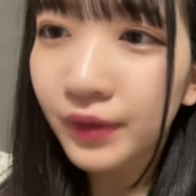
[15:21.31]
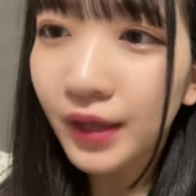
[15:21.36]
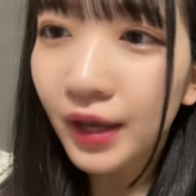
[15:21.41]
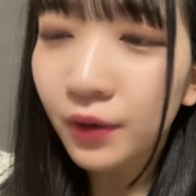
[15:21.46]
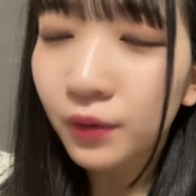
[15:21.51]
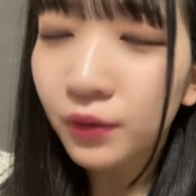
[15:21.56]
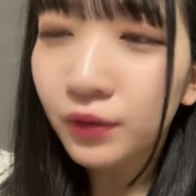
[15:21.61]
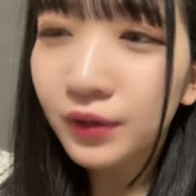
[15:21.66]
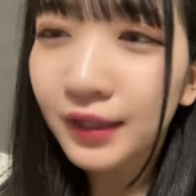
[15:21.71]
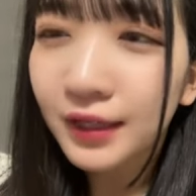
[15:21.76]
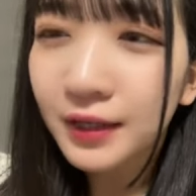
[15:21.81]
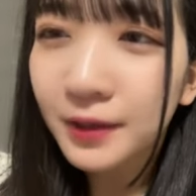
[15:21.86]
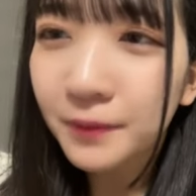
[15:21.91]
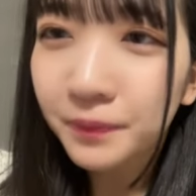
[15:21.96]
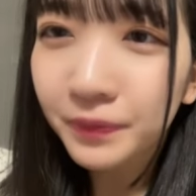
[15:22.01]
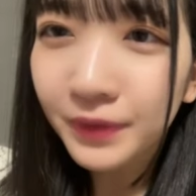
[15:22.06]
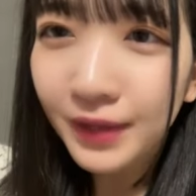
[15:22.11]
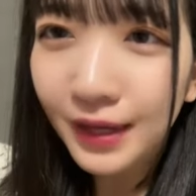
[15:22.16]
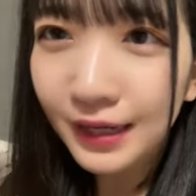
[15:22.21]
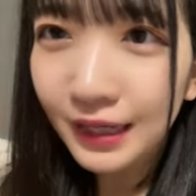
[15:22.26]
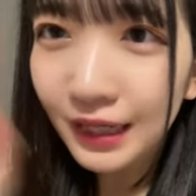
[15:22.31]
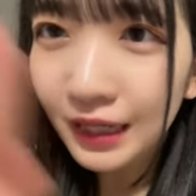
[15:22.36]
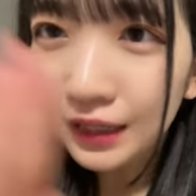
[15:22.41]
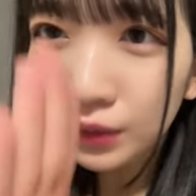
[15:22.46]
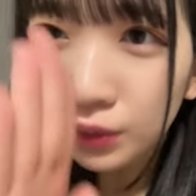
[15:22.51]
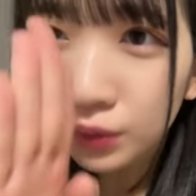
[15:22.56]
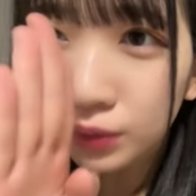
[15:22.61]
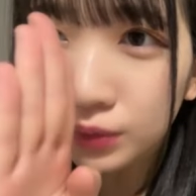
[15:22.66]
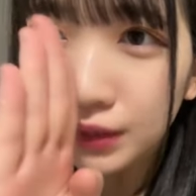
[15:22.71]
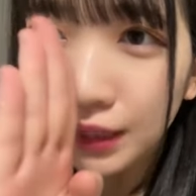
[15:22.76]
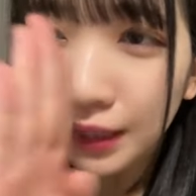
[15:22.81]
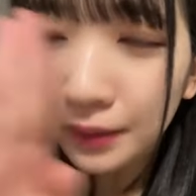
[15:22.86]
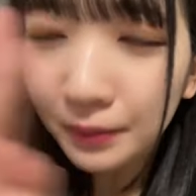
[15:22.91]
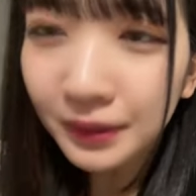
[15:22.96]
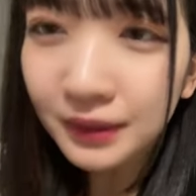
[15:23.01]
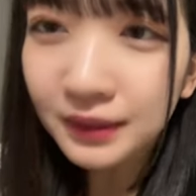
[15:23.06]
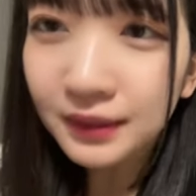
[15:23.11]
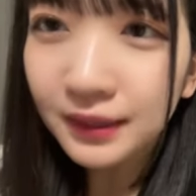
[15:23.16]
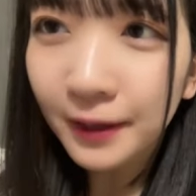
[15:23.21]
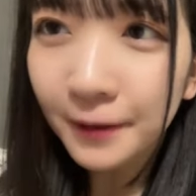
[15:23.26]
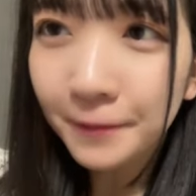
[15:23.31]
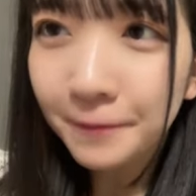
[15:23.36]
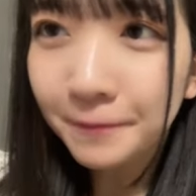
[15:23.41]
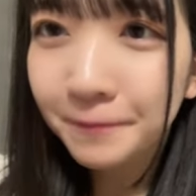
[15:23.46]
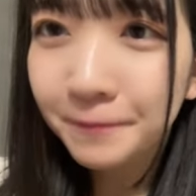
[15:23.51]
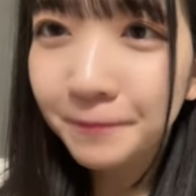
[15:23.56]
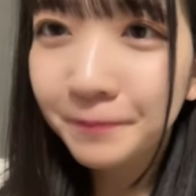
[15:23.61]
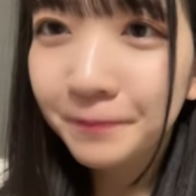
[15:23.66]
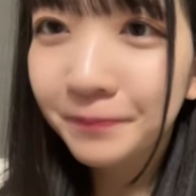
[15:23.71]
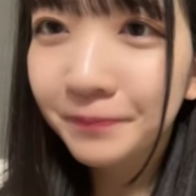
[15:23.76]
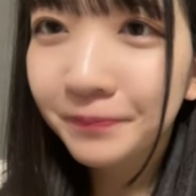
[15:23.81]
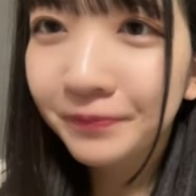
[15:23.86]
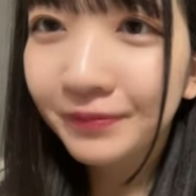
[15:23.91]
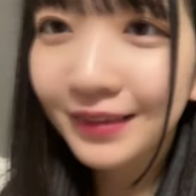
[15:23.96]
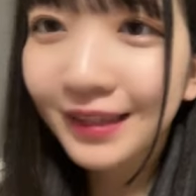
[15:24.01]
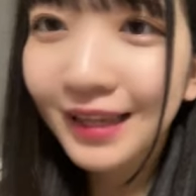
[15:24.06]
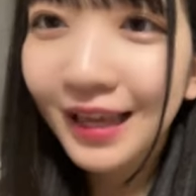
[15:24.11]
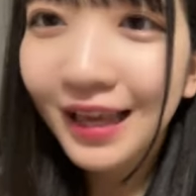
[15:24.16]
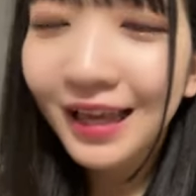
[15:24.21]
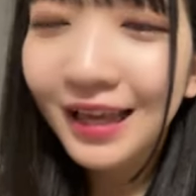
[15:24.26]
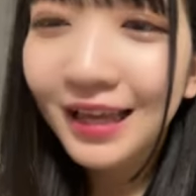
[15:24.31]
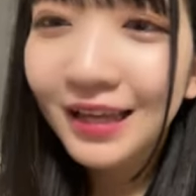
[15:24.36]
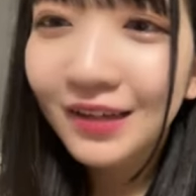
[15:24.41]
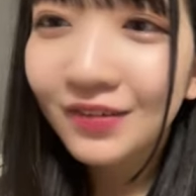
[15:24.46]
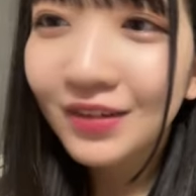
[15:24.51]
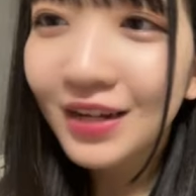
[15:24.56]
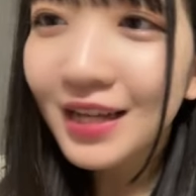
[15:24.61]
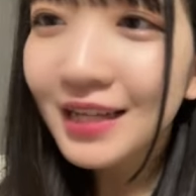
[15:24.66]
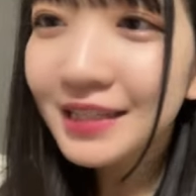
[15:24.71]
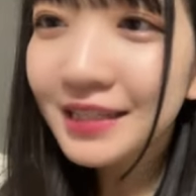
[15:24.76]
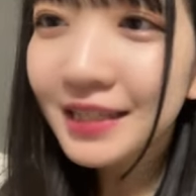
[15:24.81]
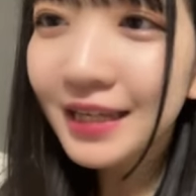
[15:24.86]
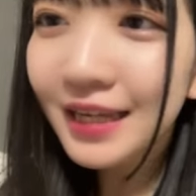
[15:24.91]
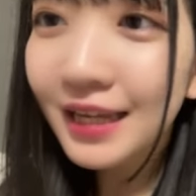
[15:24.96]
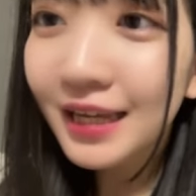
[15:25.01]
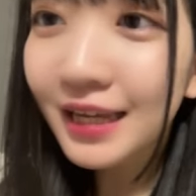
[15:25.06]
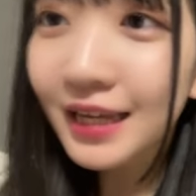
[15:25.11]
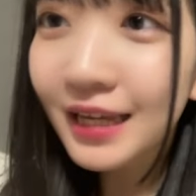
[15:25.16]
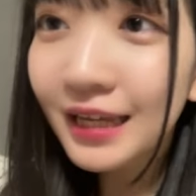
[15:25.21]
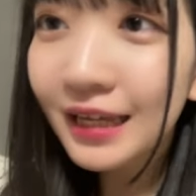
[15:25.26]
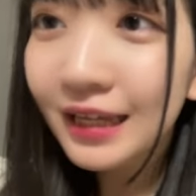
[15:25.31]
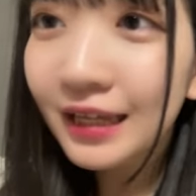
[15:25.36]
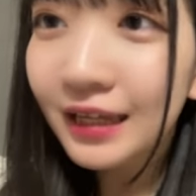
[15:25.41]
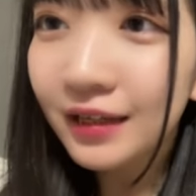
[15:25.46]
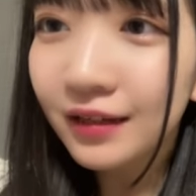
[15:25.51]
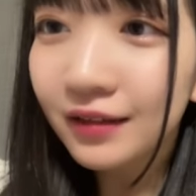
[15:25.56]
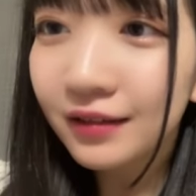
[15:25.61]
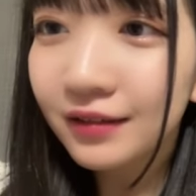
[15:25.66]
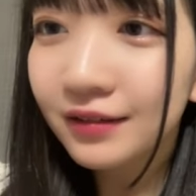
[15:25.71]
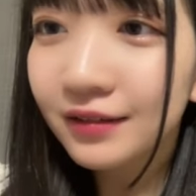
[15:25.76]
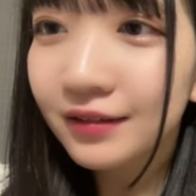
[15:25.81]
アイホロ期間ありがとうございました嬉しい